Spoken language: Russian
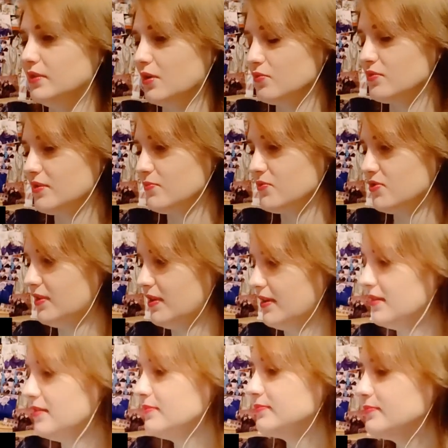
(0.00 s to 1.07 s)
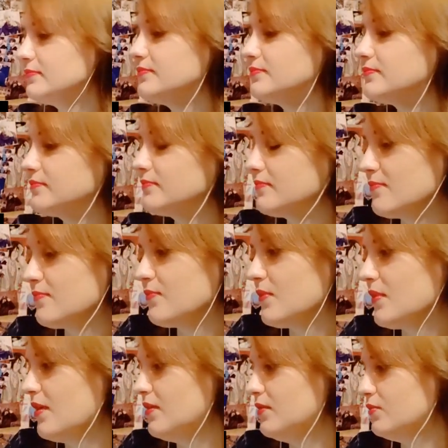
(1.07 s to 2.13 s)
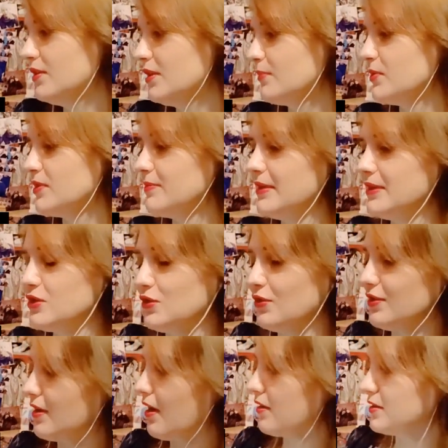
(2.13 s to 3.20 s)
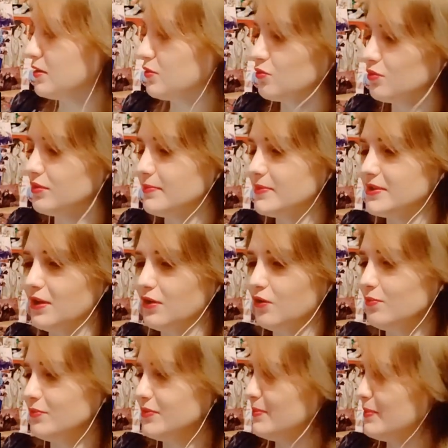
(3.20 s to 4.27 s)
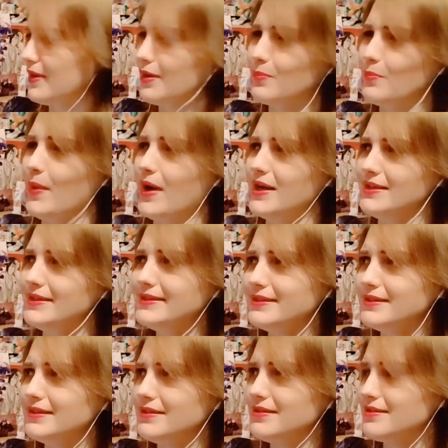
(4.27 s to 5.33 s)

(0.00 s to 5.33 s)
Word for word: русском читает. Я так понимаю, что они как за круглым столом, типа как политики, не